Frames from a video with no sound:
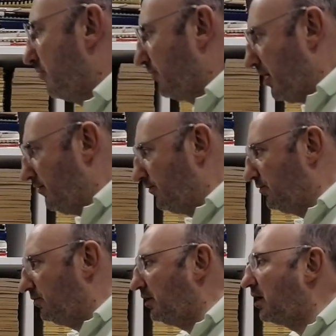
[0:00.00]

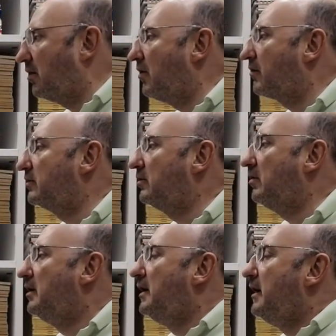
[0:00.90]
VI,
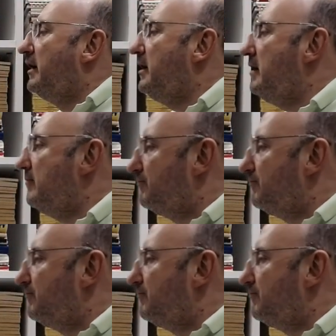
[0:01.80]
d'accordo? I,